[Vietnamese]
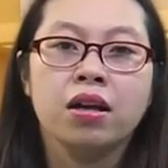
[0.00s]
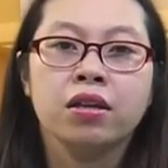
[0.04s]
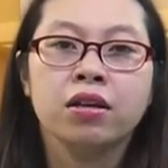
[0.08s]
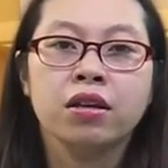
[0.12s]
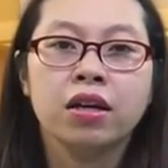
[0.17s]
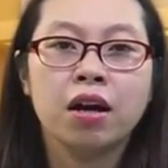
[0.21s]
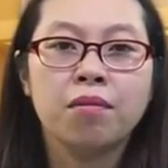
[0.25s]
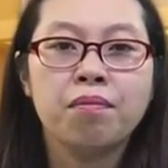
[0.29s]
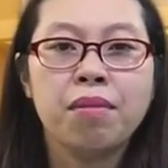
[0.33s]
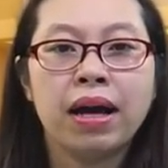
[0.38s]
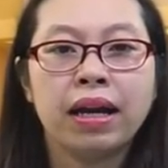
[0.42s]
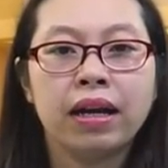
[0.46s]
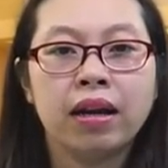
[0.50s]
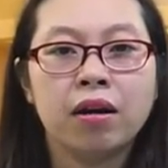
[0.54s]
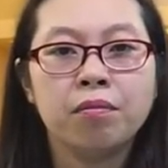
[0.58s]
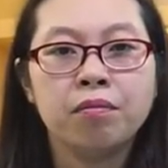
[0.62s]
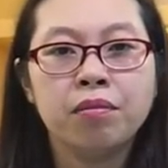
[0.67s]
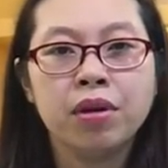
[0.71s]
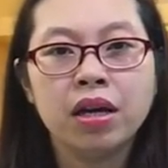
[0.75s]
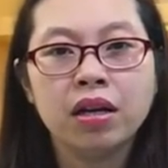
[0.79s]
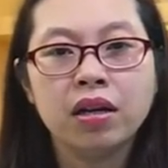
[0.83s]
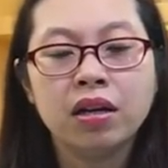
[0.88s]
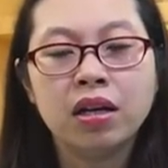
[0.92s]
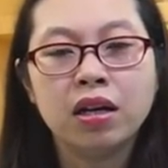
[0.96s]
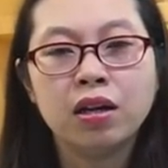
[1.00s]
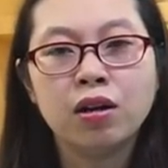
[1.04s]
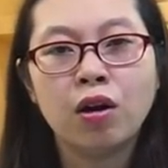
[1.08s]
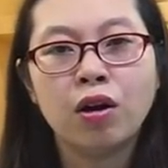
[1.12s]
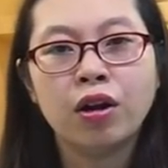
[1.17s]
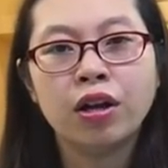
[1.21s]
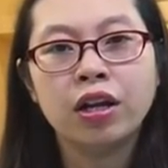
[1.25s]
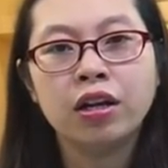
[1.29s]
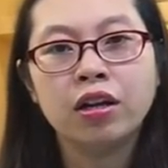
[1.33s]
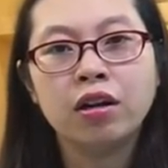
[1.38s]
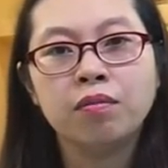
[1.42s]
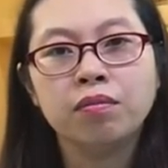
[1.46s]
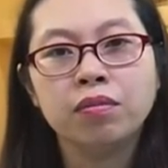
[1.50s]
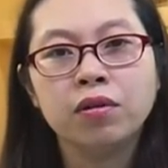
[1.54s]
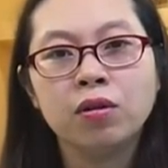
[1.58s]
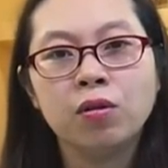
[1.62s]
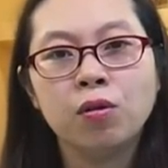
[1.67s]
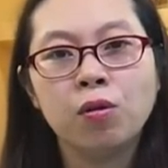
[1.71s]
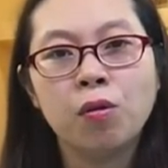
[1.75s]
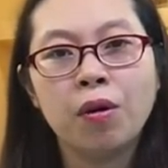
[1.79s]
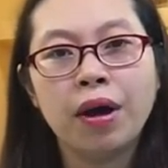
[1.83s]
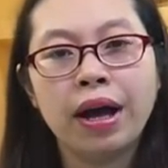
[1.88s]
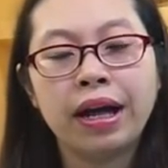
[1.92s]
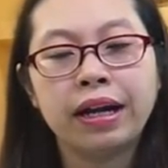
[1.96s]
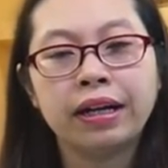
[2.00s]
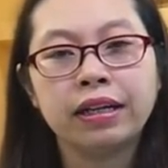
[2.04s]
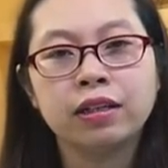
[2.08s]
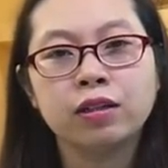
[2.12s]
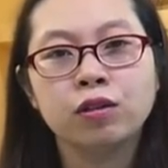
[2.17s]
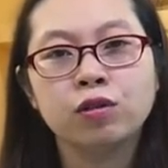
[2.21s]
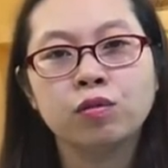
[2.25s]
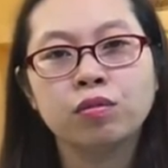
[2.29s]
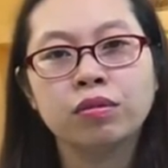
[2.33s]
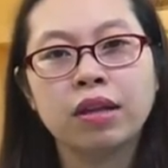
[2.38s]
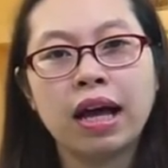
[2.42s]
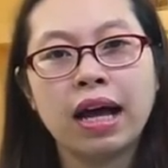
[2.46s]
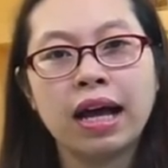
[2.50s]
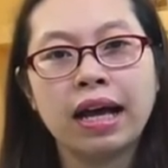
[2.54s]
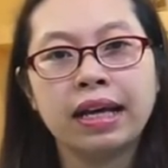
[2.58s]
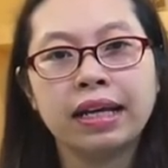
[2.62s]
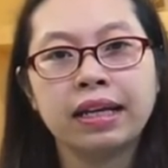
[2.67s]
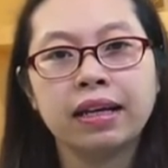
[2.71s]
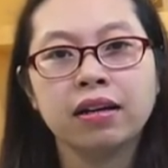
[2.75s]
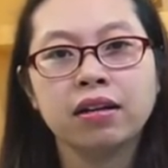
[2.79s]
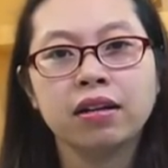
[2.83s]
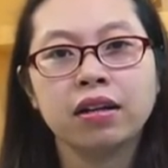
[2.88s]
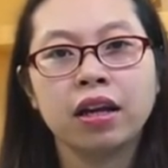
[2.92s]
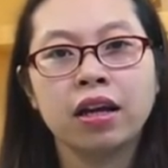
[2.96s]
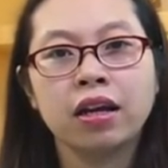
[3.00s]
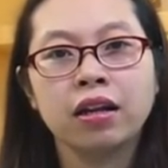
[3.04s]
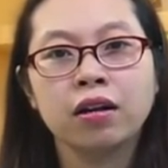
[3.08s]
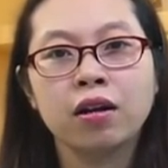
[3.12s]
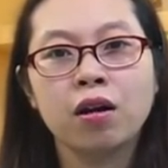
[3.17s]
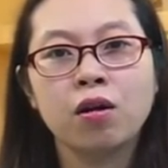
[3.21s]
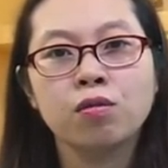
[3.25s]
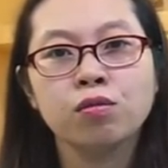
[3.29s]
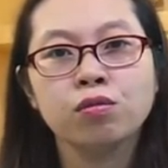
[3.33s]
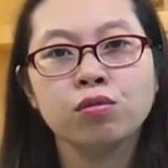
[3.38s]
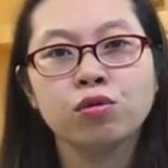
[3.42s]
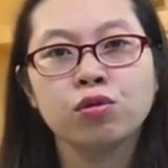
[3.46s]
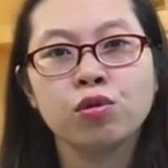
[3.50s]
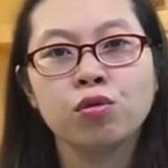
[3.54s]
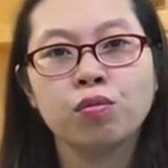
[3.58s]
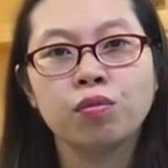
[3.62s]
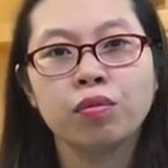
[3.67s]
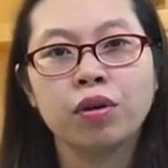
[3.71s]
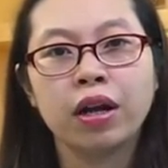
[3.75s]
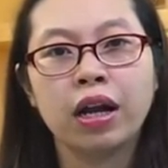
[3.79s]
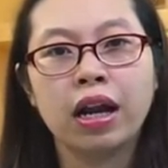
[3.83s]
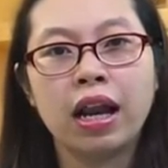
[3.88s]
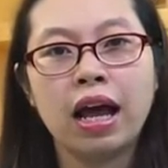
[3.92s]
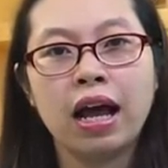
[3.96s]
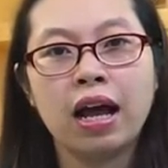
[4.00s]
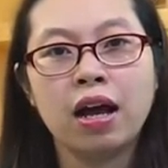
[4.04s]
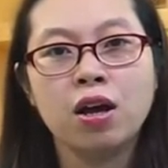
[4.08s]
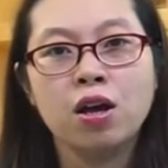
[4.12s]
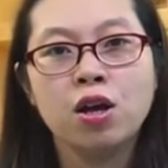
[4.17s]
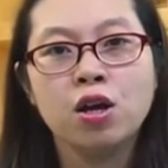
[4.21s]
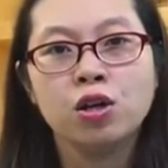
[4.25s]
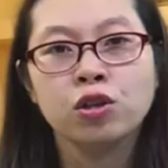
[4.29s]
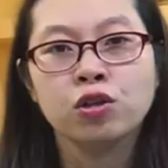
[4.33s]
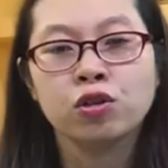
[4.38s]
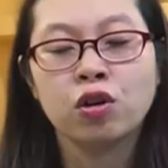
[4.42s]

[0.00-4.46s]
như các bạn đã biết khi nói đến nấm thượng hoàng thì chúng ta hay nhắc đến công dụng đấy là